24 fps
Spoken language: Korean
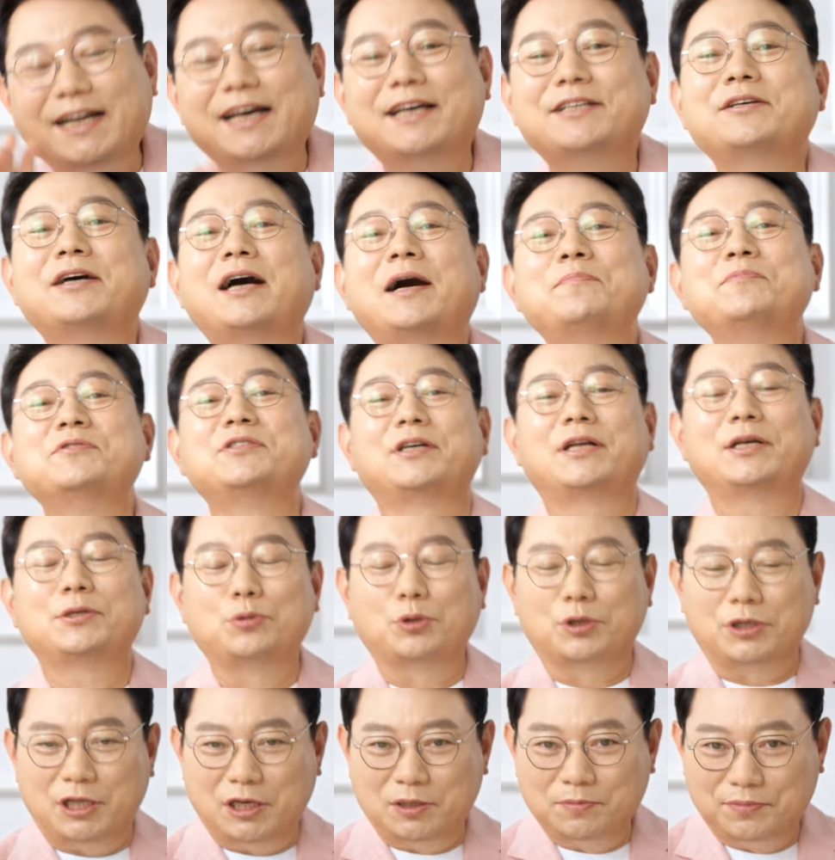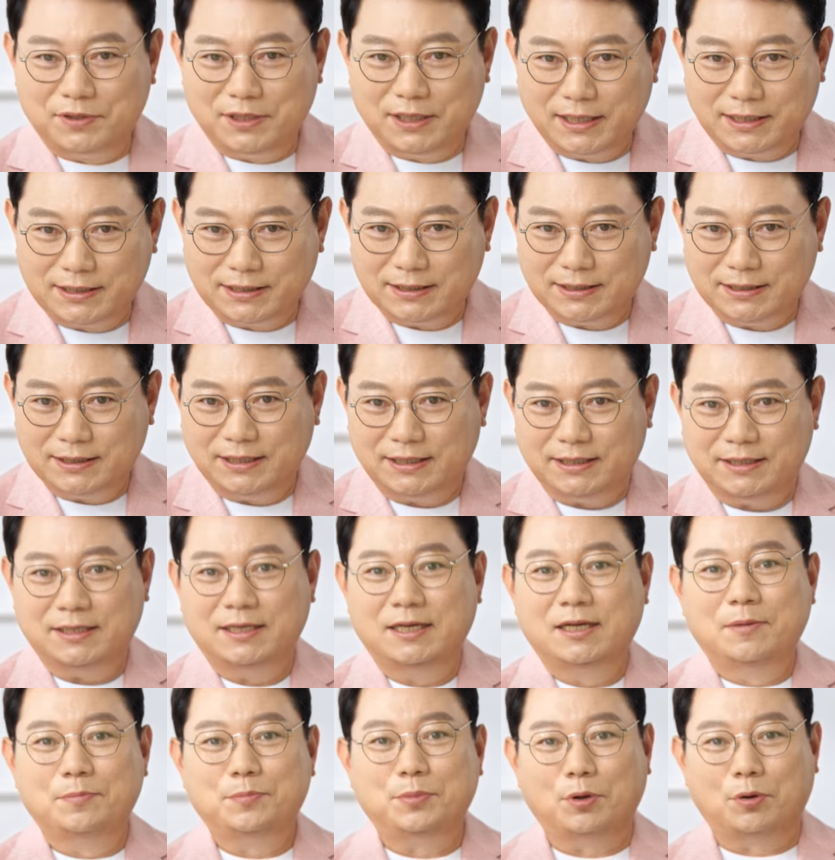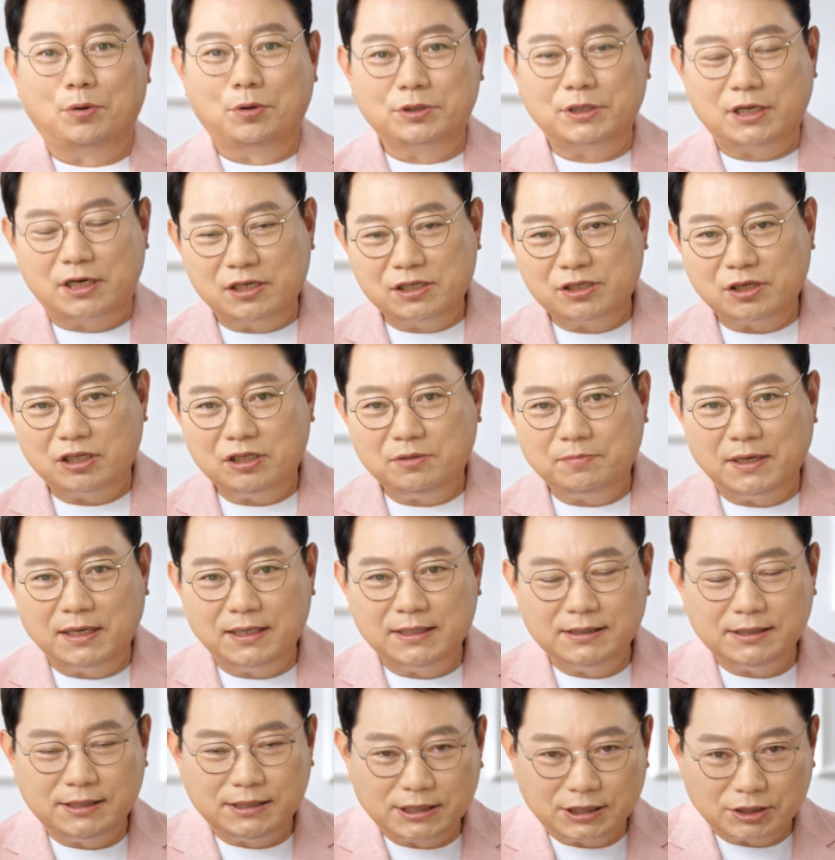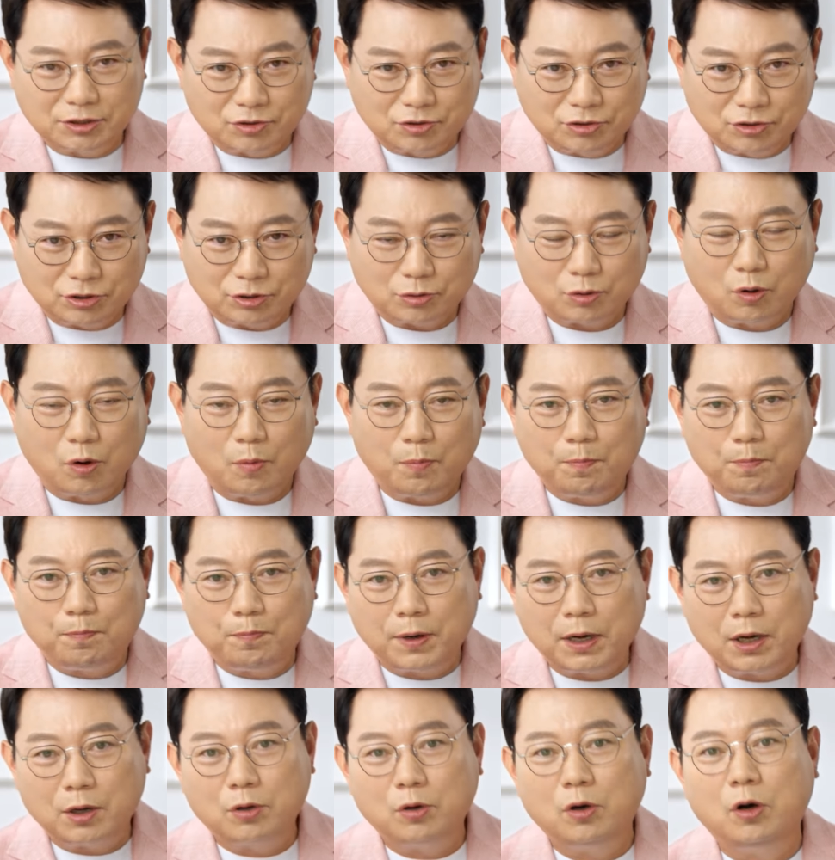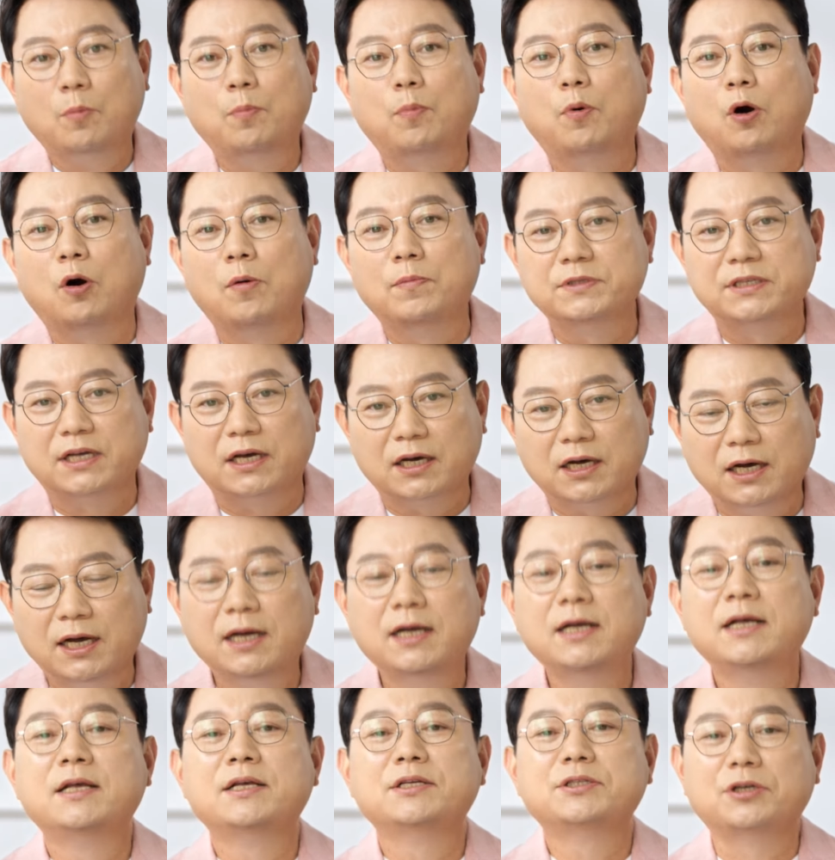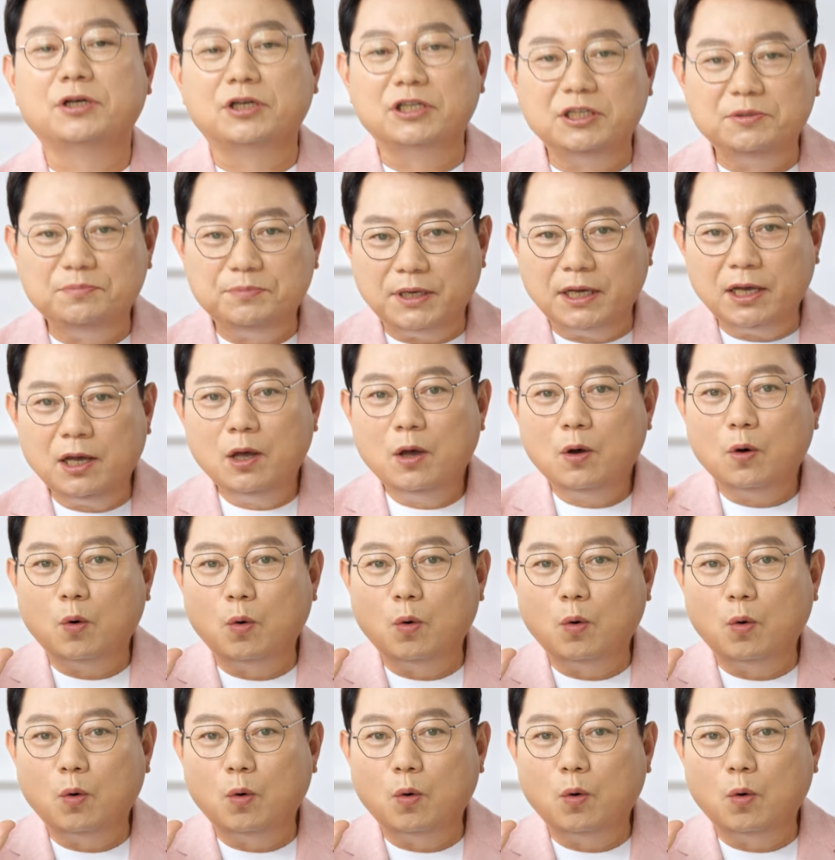그래서 한문철의 초기 대응 플랜은 변호사를 선임한 직후 곧바로 보험사가 선임비의